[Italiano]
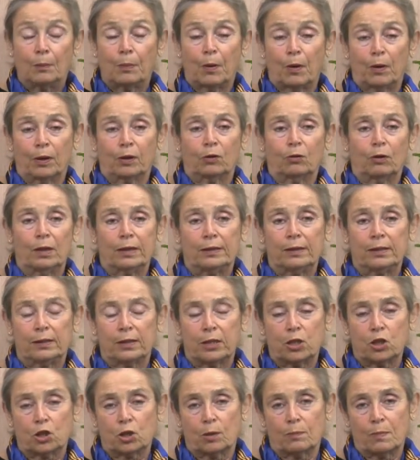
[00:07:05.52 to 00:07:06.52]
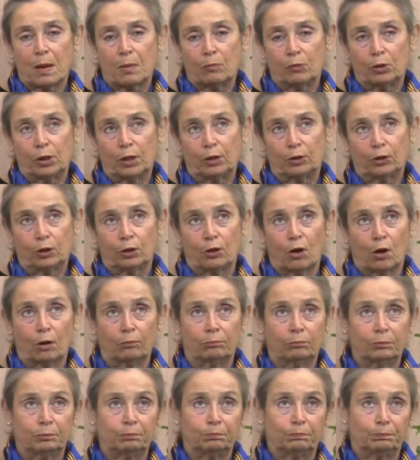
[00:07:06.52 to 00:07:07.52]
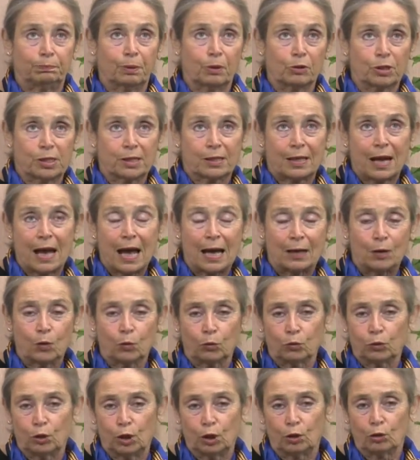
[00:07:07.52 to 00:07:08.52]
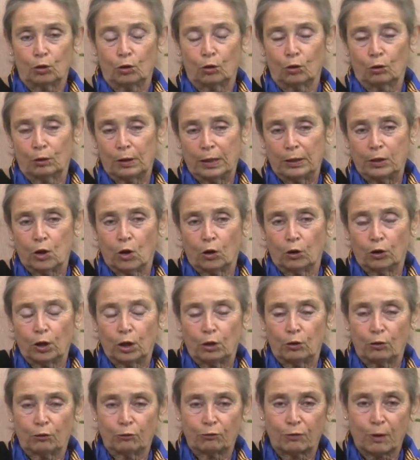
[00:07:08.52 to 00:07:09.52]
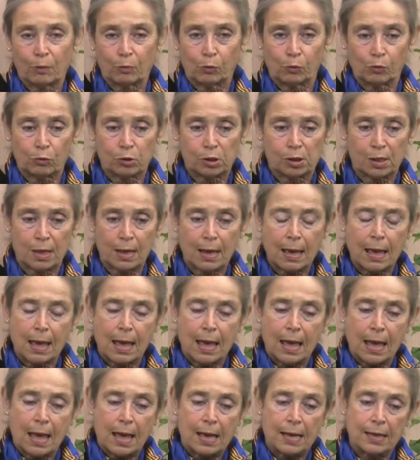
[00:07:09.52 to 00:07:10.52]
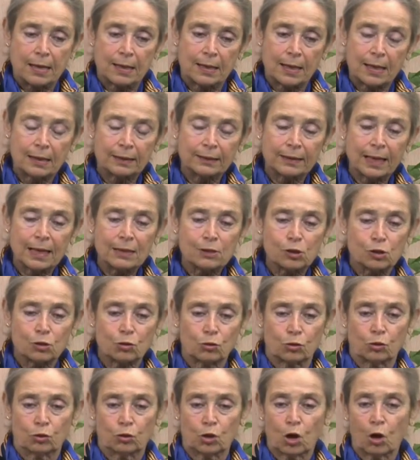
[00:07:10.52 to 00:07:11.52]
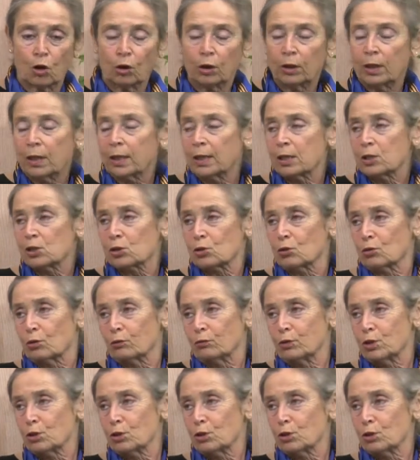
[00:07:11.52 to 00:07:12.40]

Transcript: Poi con l'editrice abbiamo detto no, un po' strano un titolo, Le donne non famose in realtà sono donne che sono